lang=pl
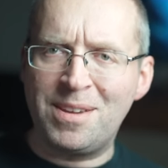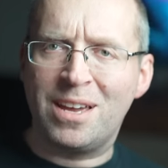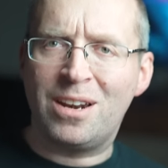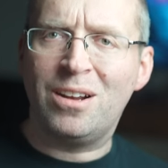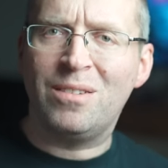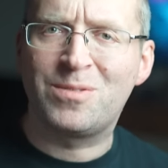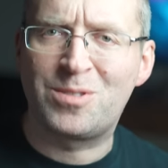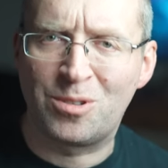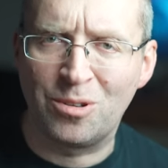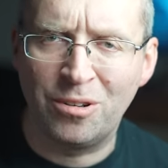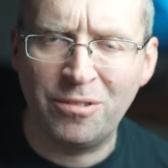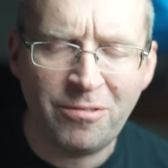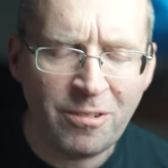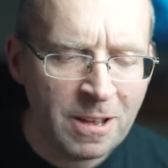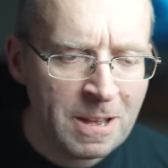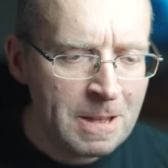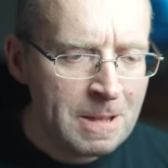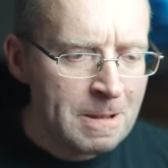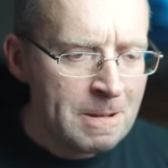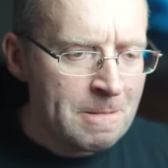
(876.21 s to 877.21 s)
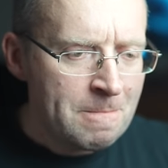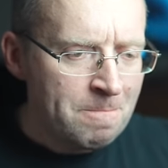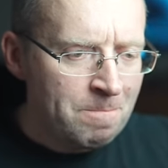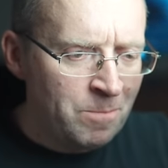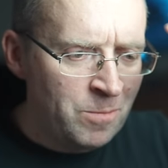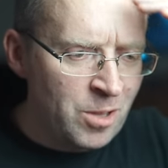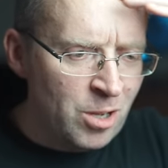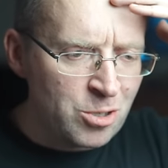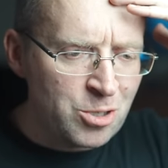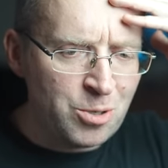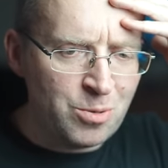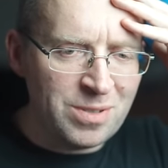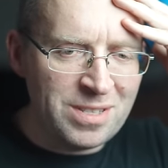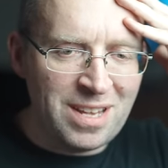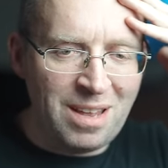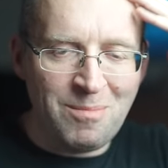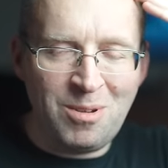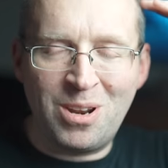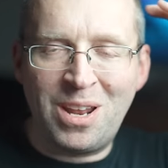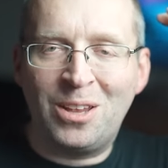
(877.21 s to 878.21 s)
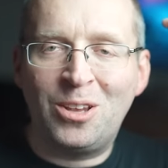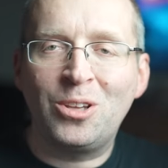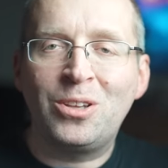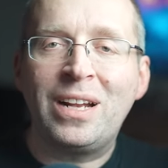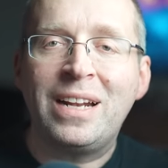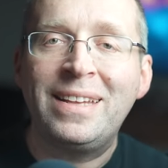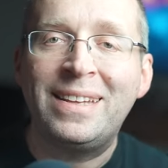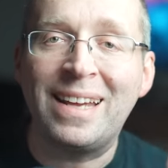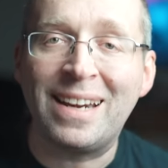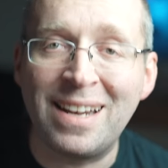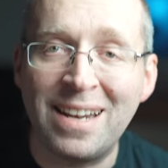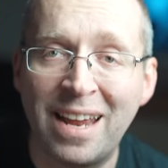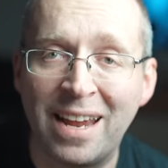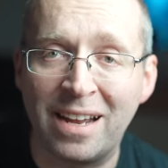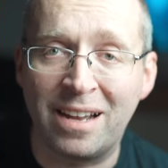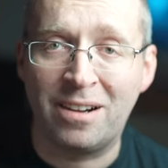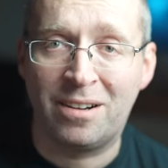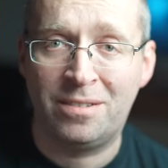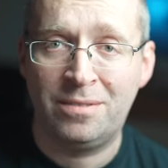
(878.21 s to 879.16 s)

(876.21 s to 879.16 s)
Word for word: kierowców nosił znamiona totalitarnego.